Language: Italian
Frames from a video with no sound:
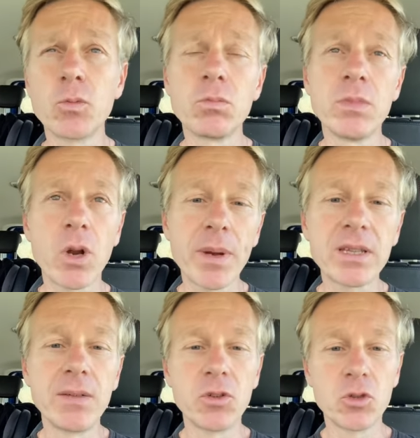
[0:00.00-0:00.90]
da una
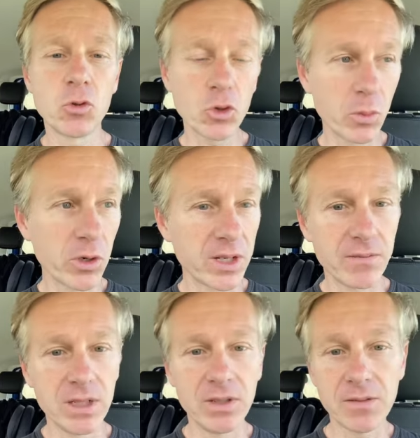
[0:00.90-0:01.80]
parte voglio sottoporre a
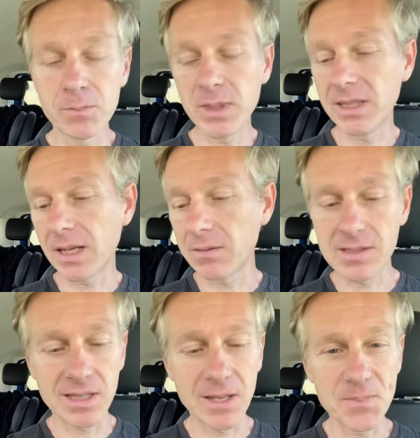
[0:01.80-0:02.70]
verifica empirica
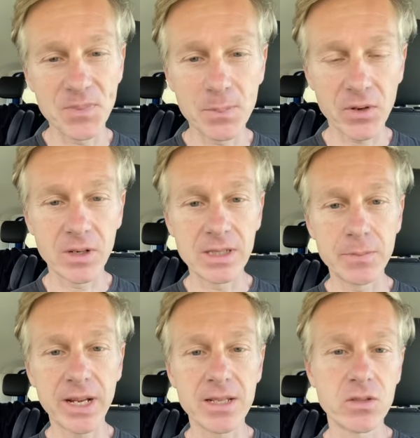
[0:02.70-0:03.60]
queste parole di
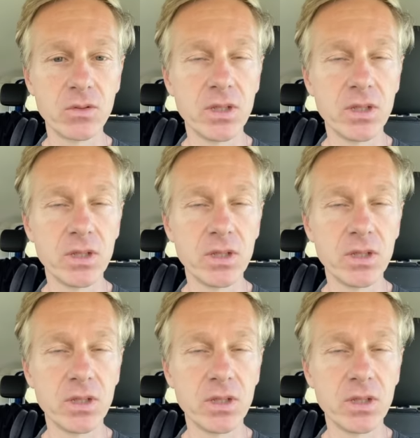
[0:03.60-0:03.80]
Parenzo,